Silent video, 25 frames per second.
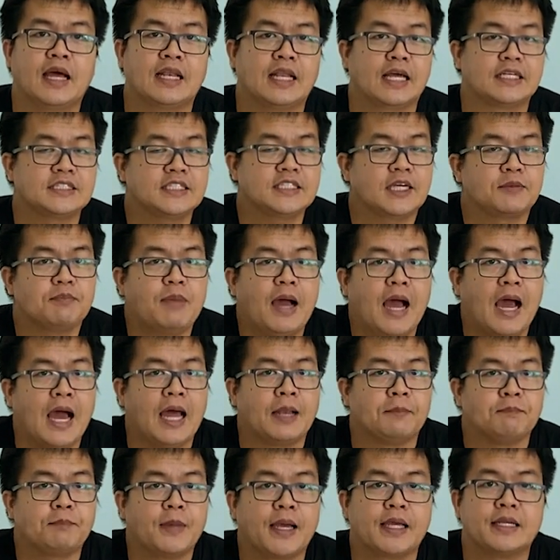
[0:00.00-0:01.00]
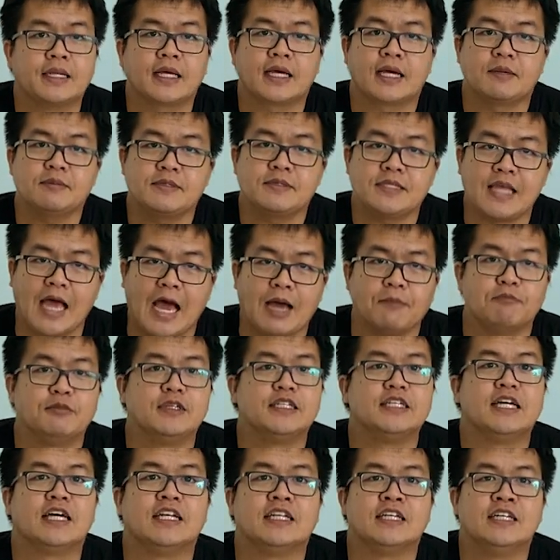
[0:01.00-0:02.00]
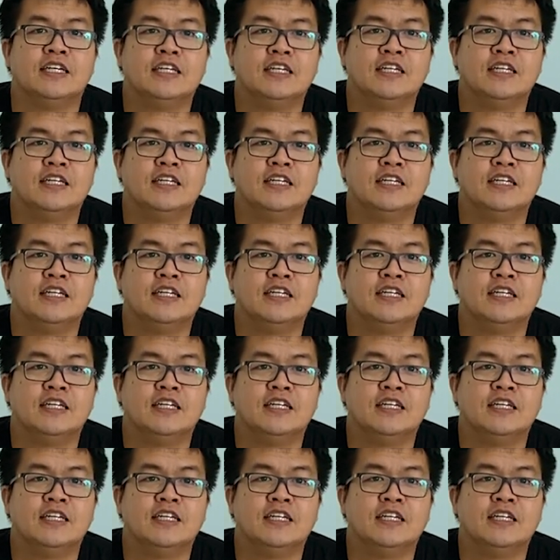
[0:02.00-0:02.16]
หลังจากผ่านไปนะครับ3เดือน